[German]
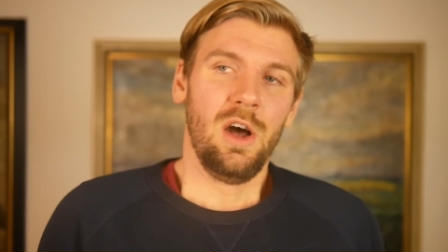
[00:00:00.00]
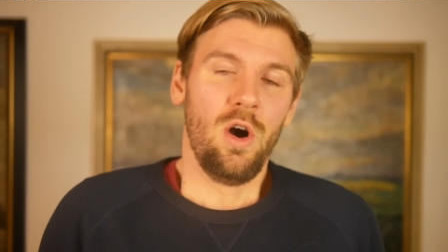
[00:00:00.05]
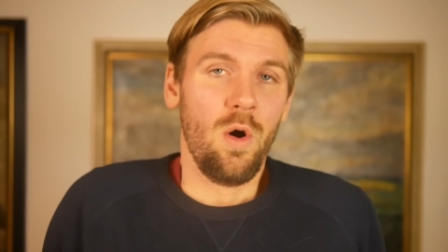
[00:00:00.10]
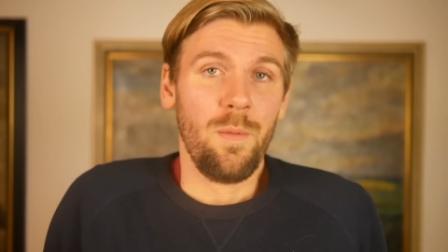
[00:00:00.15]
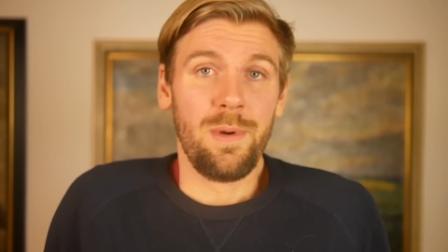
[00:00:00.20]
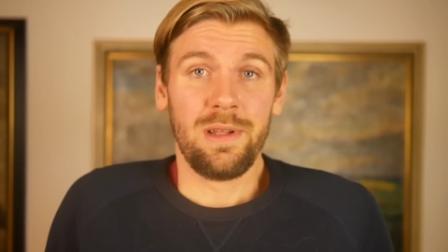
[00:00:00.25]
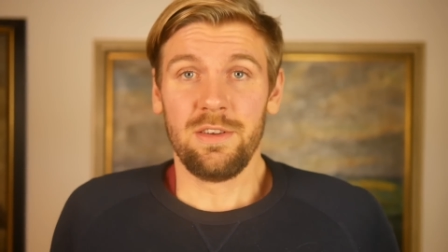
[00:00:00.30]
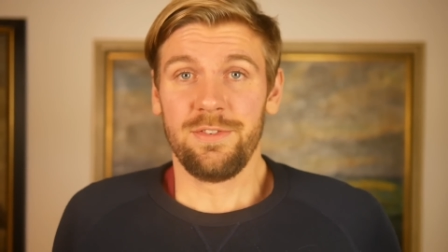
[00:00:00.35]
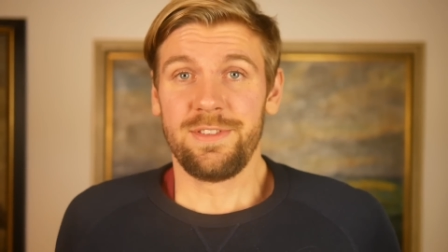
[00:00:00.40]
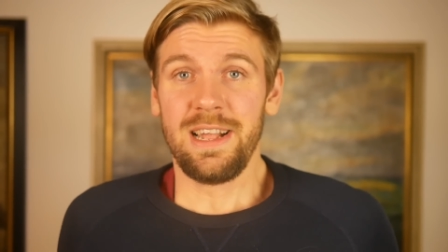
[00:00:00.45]

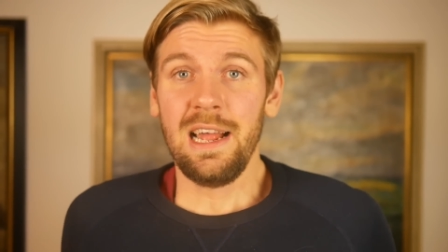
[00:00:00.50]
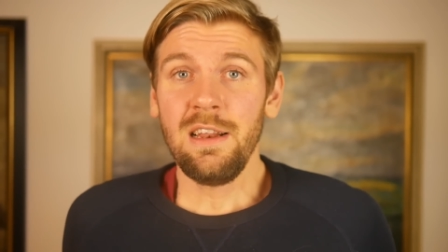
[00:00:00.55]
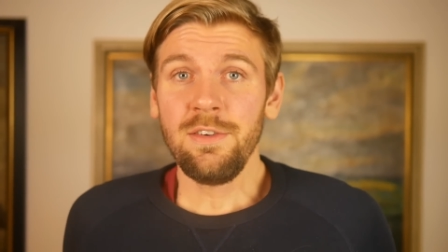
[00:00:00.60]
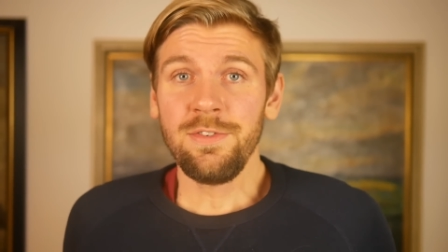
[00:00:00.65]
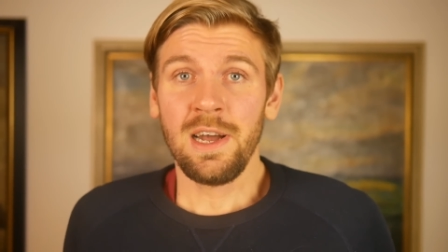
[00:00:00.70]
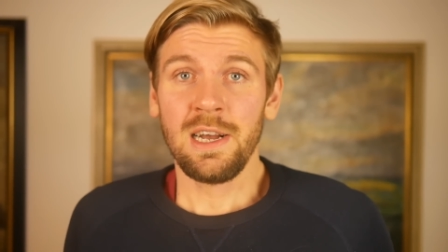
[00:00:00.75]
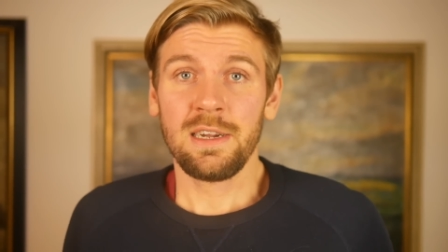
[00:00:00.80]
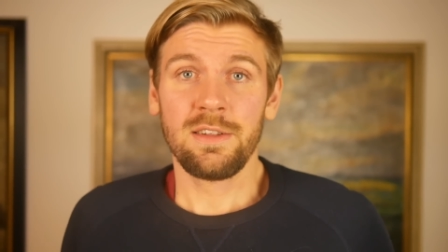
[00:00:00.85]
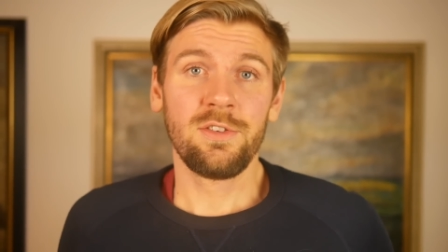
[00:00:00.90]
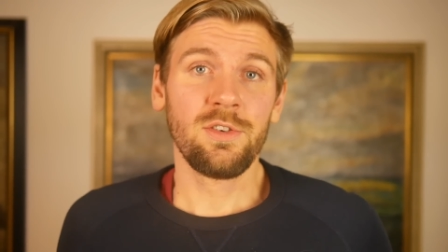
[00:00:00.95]
Um jetzt auf deine
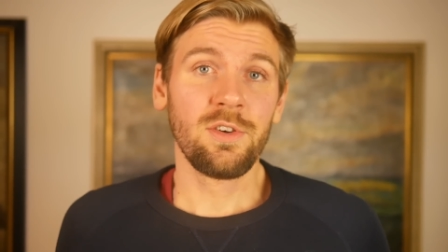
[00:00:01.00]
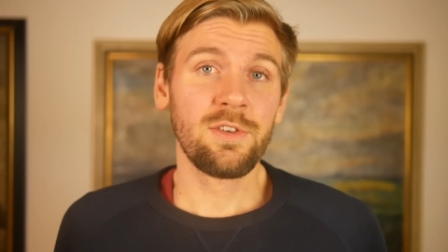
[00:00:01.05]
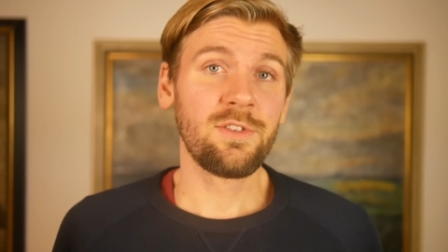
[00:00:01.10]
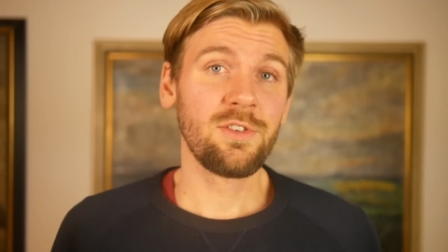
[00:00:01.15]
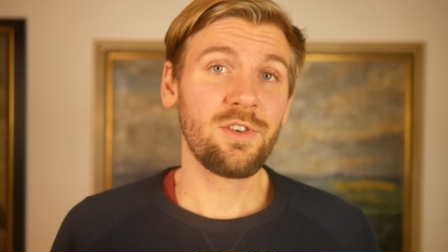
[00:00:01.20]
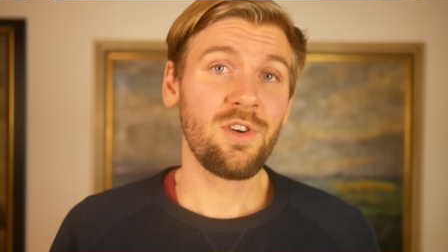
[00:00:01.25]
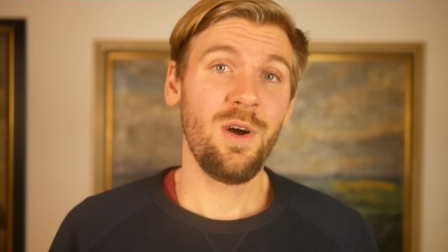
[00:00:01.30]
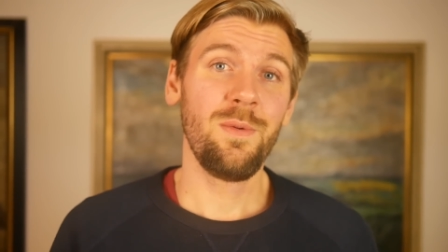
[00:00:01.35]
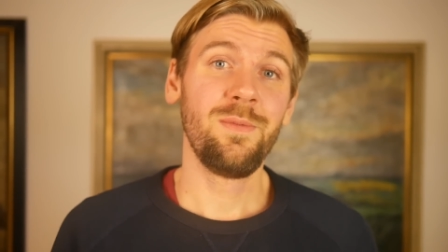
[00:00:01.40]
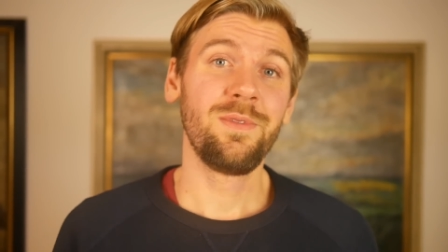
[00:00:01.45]
Frage
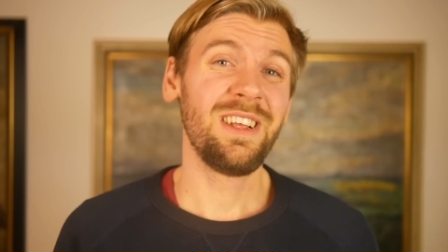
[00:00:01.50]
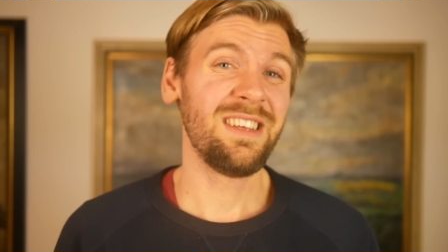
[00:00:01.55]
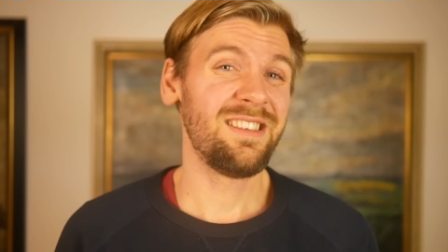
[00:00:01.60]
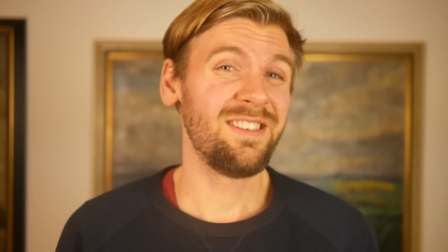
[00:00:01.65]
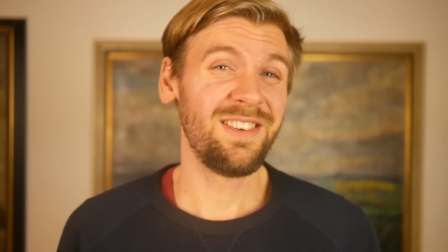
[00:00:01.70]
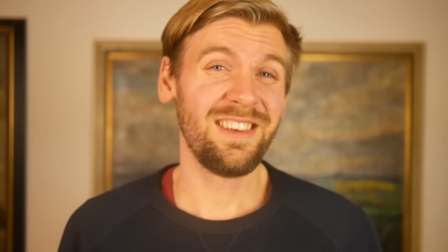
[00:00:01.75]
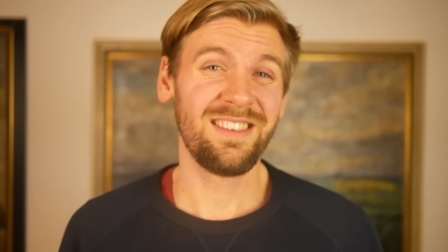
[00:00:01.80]
zurückzukommen, das ist,